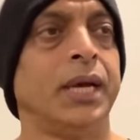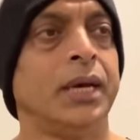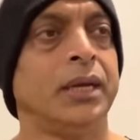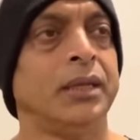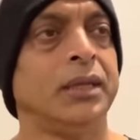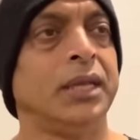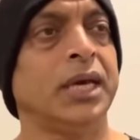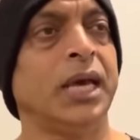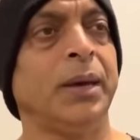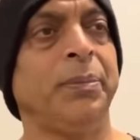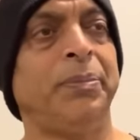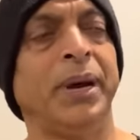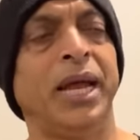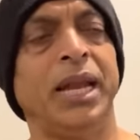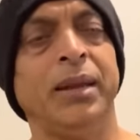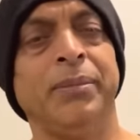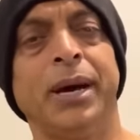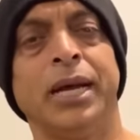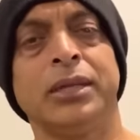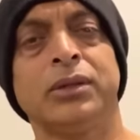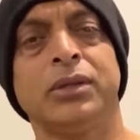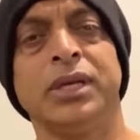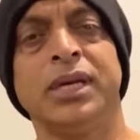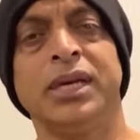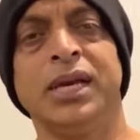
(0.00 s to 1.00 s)
देखिए पहली
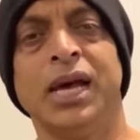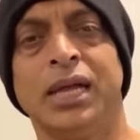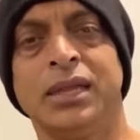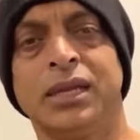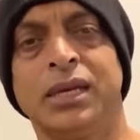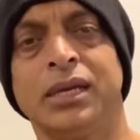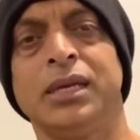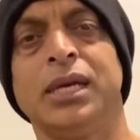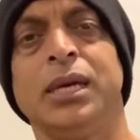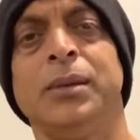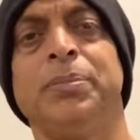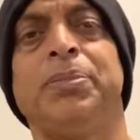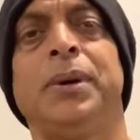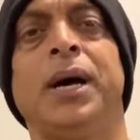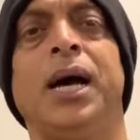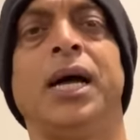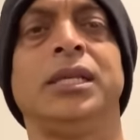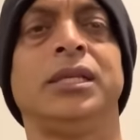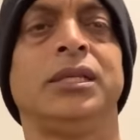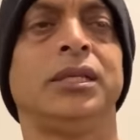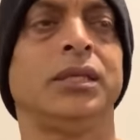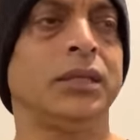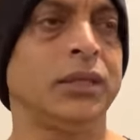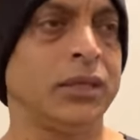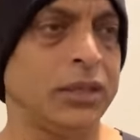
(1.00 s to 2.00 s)
बात तो याद रखिए
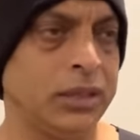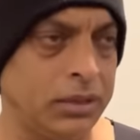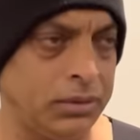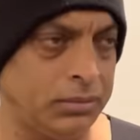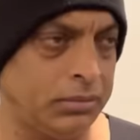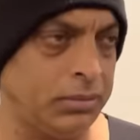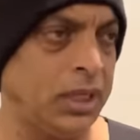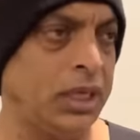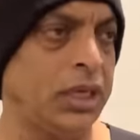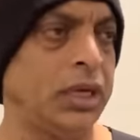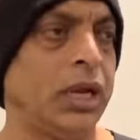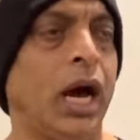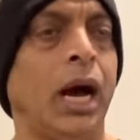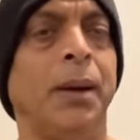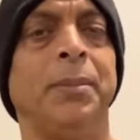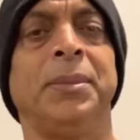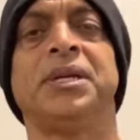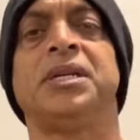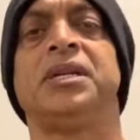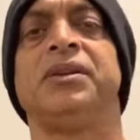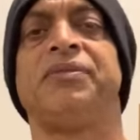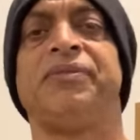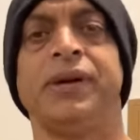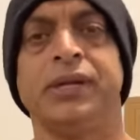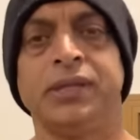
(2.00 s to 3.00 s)
पाँच इन
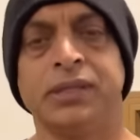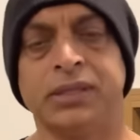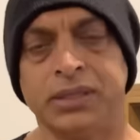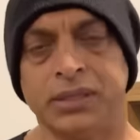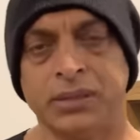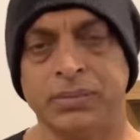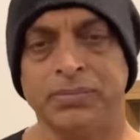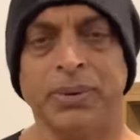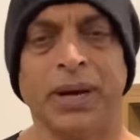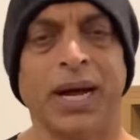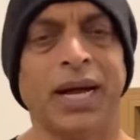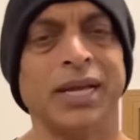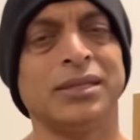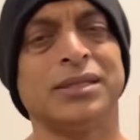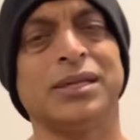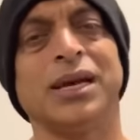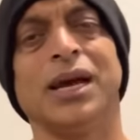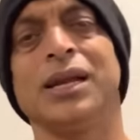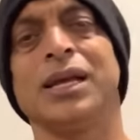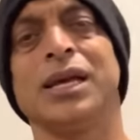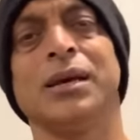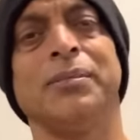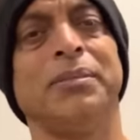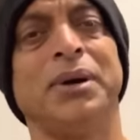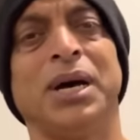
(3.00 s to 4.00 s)
आर्मर डिफेंस पाँच
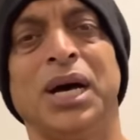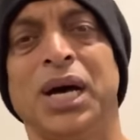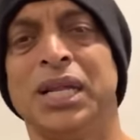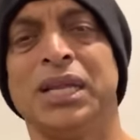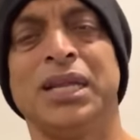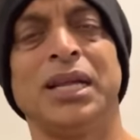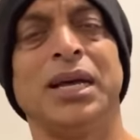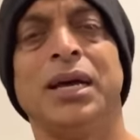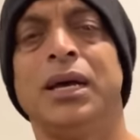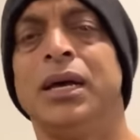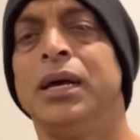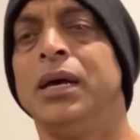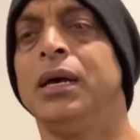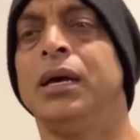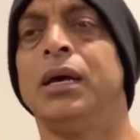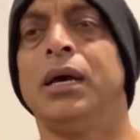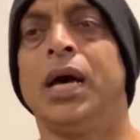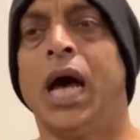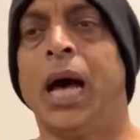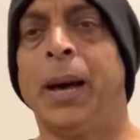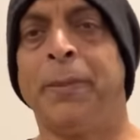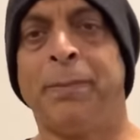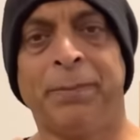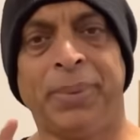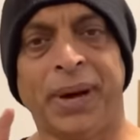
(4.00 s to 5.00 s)
साल के बाद
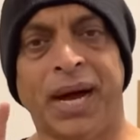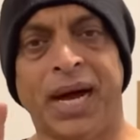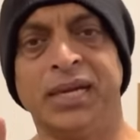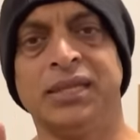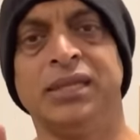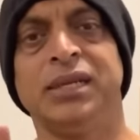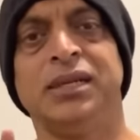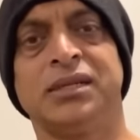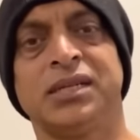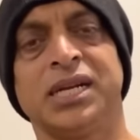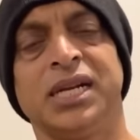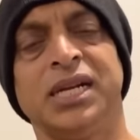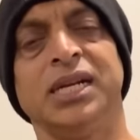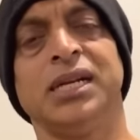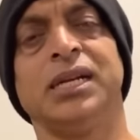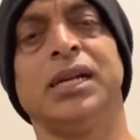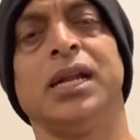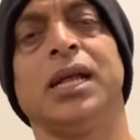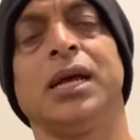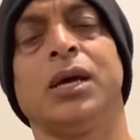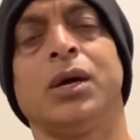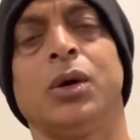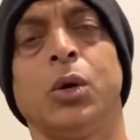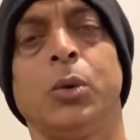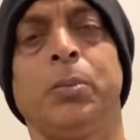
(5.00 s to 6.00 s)
आप पाँच दिन ट्रेनिंग
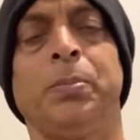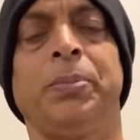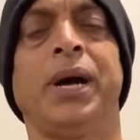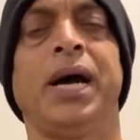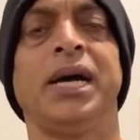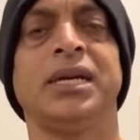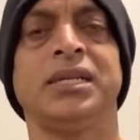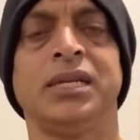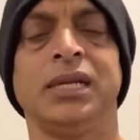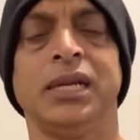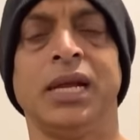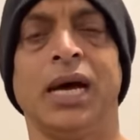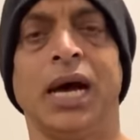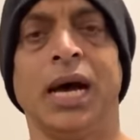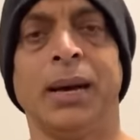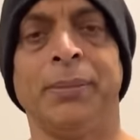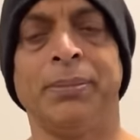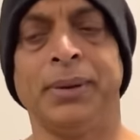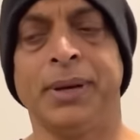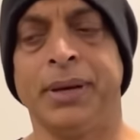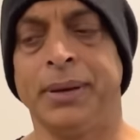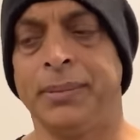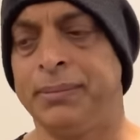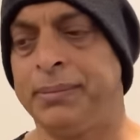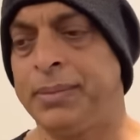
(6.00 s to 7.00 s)
ना करो पाँच दिन आप
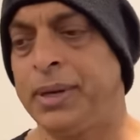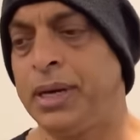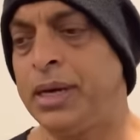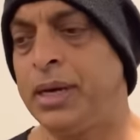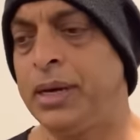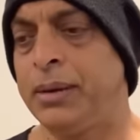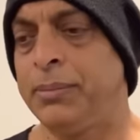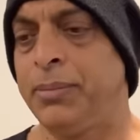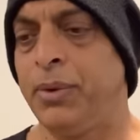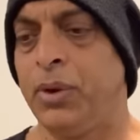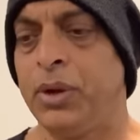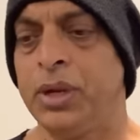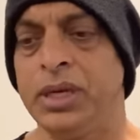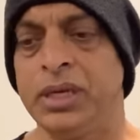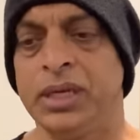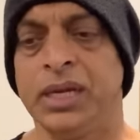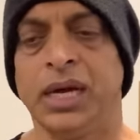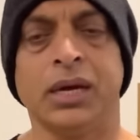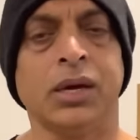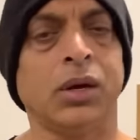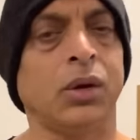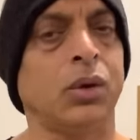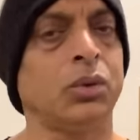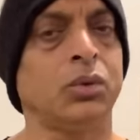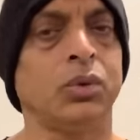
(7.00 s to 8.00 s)
बॉलिंग
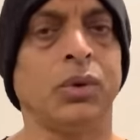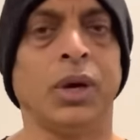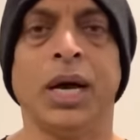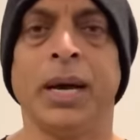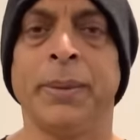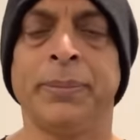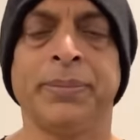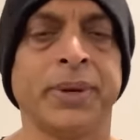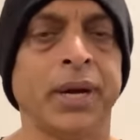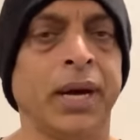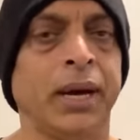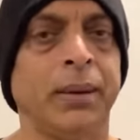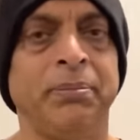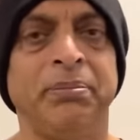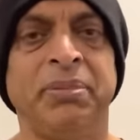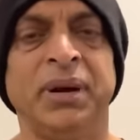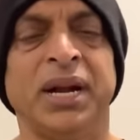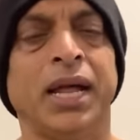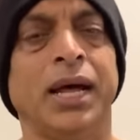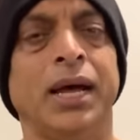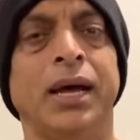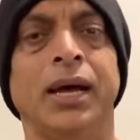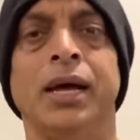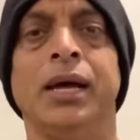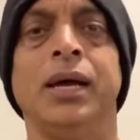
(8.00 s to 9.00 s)
ना करो तो आपका
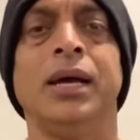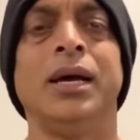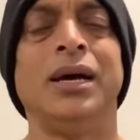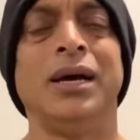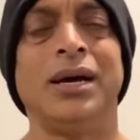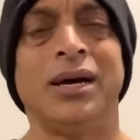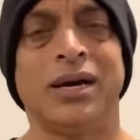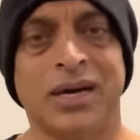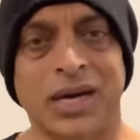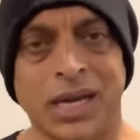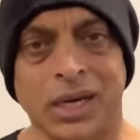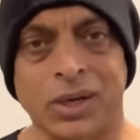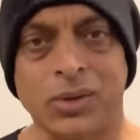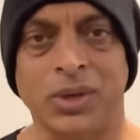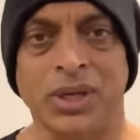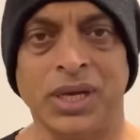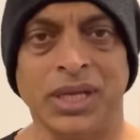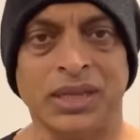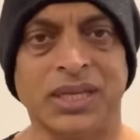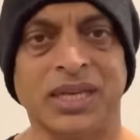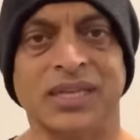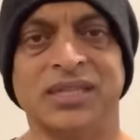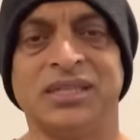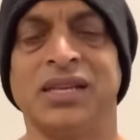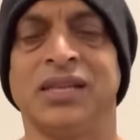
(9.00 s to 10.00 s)
बेड़ा गर्क हो
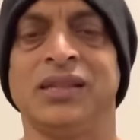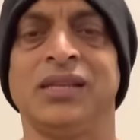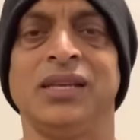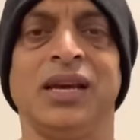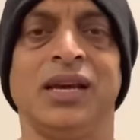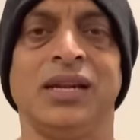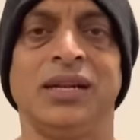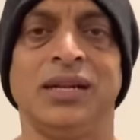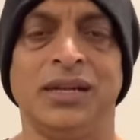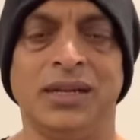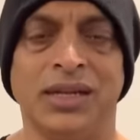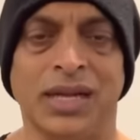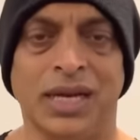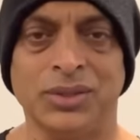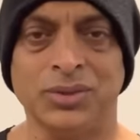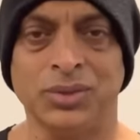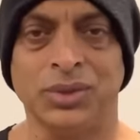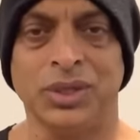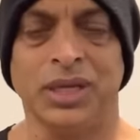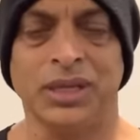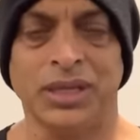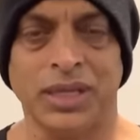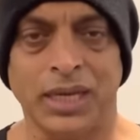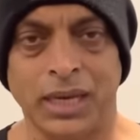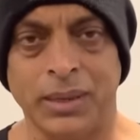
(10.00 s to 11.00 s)
जाता है सत्यानाश हो
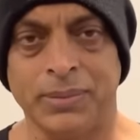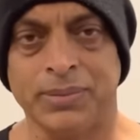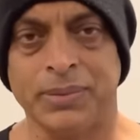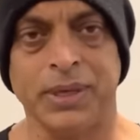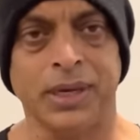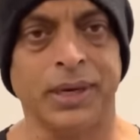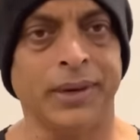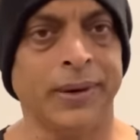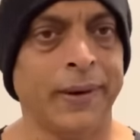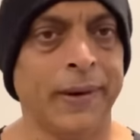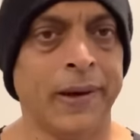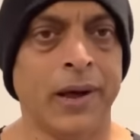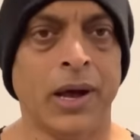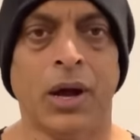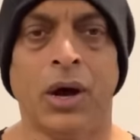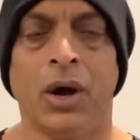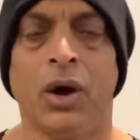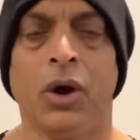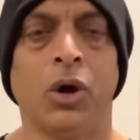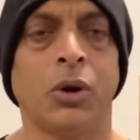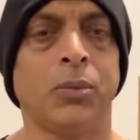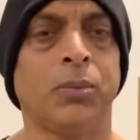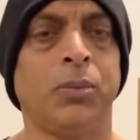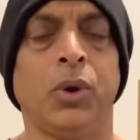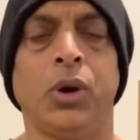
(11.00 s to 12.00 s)
जाता है आपका
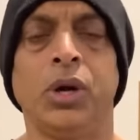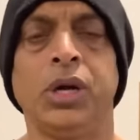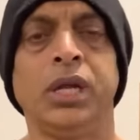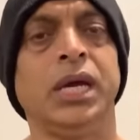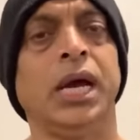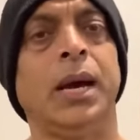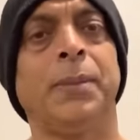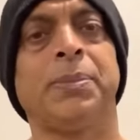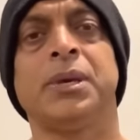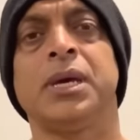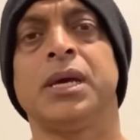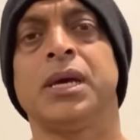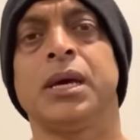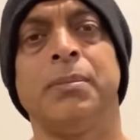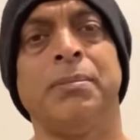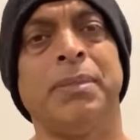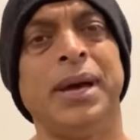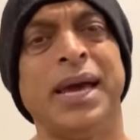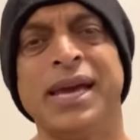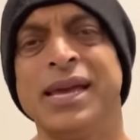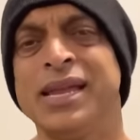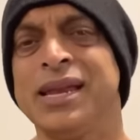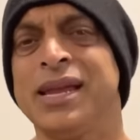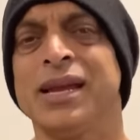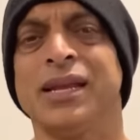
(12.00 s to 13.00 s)
और बॉडी आपकी कम
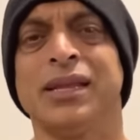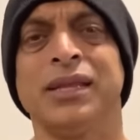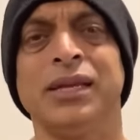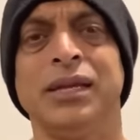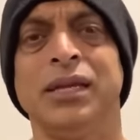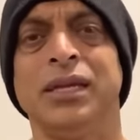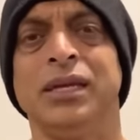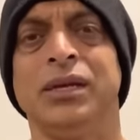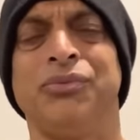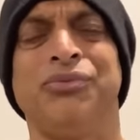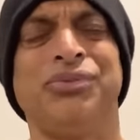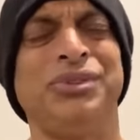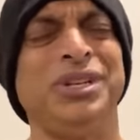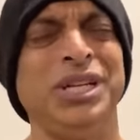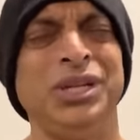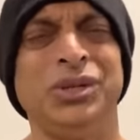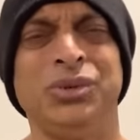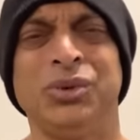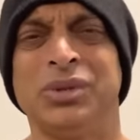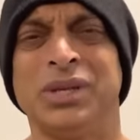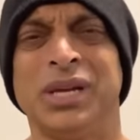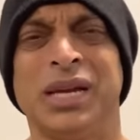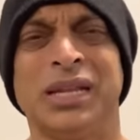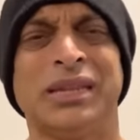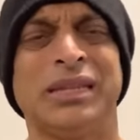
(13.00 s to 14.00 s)
बैक करती नहीं फटिक्ड
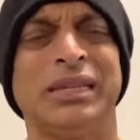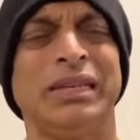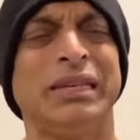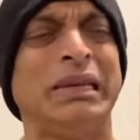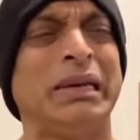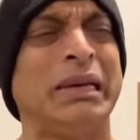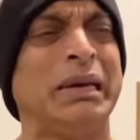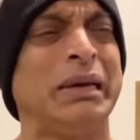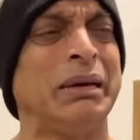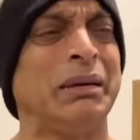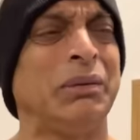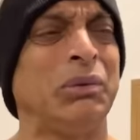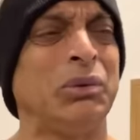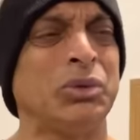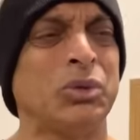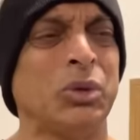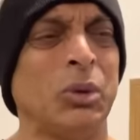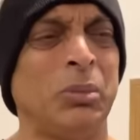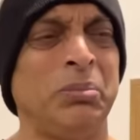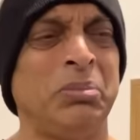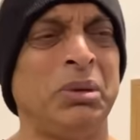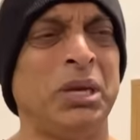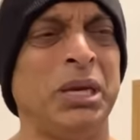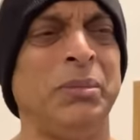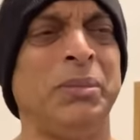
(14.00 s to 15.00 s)
हो जाती है
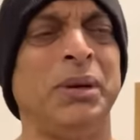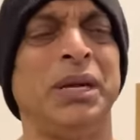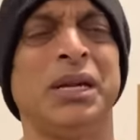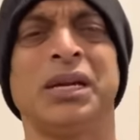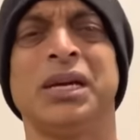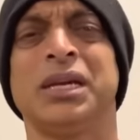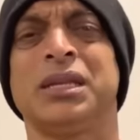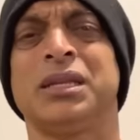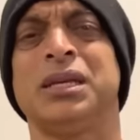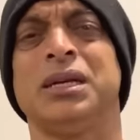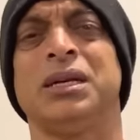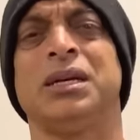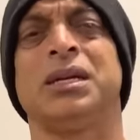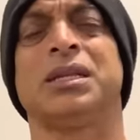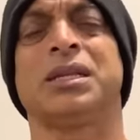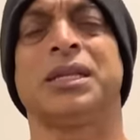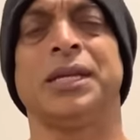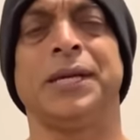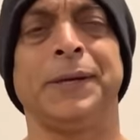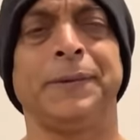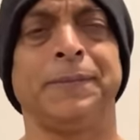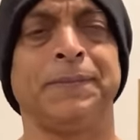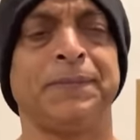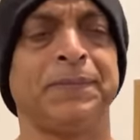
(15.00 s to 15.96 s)
उसको रीबिल्ड करते करते